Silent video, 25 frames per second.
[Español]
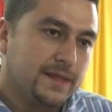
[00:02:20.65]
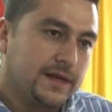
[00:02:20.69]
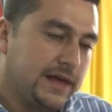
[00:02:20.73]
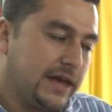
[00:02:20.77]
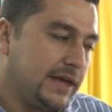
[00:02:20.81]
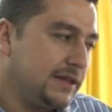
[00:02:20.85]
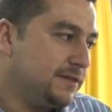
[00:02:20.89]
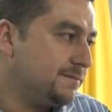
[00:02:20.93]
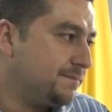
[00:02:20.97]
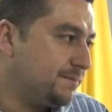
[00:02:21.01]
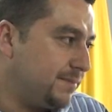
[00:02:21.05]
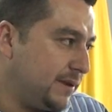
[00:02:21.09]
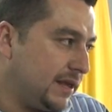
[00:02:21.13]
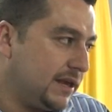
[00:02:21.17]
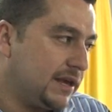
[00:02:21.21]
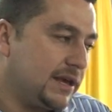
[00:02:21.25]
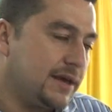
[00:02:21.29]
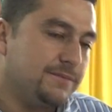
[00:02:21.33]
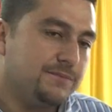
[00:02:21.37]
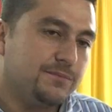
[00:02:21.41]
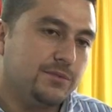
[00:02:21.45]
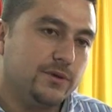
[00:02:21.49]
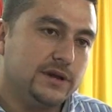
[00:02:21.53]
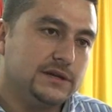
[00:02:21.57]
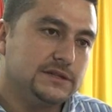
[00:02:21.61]
que
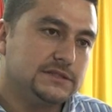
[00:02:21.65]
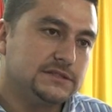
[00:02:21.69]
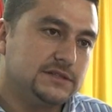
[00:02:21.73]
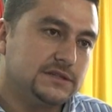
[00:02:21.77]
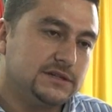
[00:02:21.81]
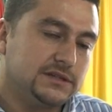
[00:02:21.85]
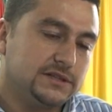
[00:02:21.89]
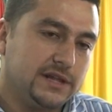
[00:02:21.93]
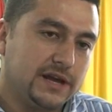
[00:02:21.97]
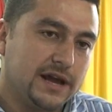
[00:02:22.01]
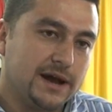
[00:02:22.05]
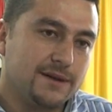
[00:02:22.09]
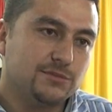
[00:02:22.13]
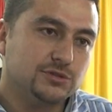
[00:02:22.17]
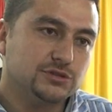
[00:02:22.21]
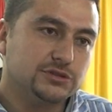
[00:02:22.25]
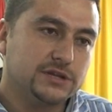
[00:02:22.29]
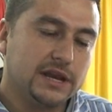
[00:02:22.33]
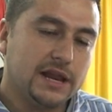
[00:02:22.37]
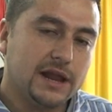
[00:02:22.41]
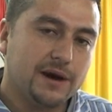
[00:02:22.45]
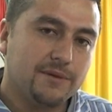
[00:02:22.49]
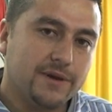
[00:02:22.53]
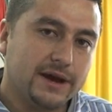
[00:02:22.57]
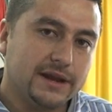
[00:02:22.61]
impliquen, pues, eh, digamos,
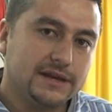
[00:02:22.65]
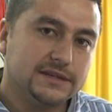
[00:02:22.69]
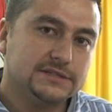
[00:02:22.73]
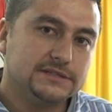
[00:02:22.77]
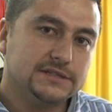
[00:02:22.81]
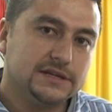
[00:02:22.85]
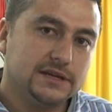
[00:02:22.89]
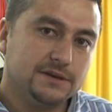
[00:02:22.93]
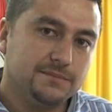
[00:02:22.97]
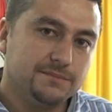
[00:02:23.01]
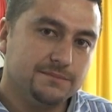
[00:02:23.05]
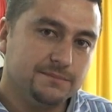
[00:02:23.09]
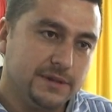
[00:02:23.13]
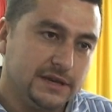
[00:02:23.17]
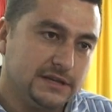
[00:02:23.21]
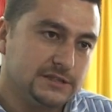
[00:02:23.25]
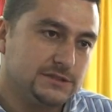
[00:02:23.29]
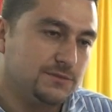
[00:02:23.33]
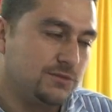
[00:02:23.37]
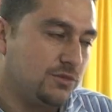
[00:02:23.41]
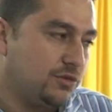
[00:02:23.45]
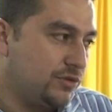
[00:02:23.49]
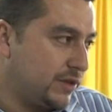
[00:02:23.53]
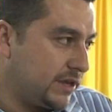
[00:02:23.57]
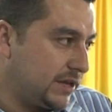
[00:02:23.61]
el avance mismo